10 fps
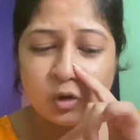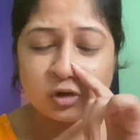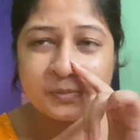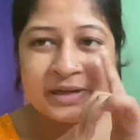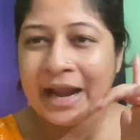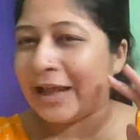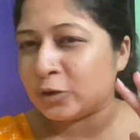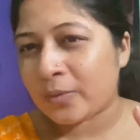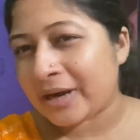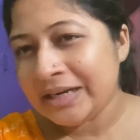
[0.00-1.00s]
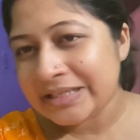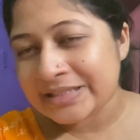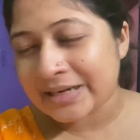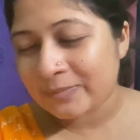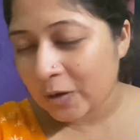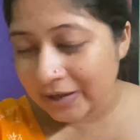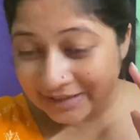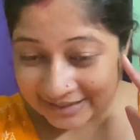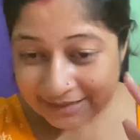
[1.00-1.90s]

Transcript: নোসপিনটা এত আমাকে ডিস্টার্ব করে